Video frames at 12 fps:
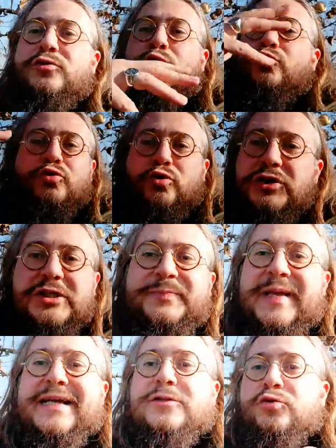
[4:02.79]
tutto, gli
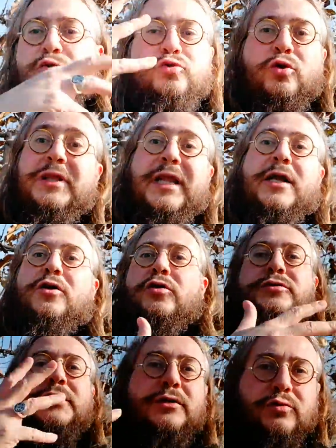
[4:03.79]
spiega tutto, gli
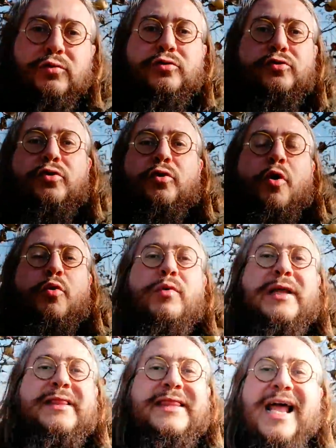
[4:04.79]
racconta tutto con
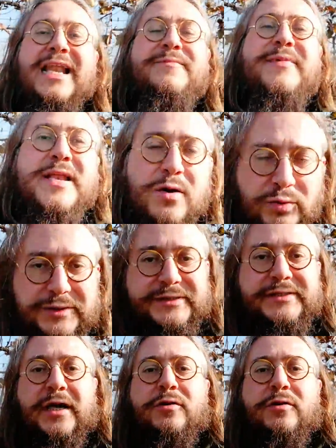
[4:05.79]
una tale minuzia,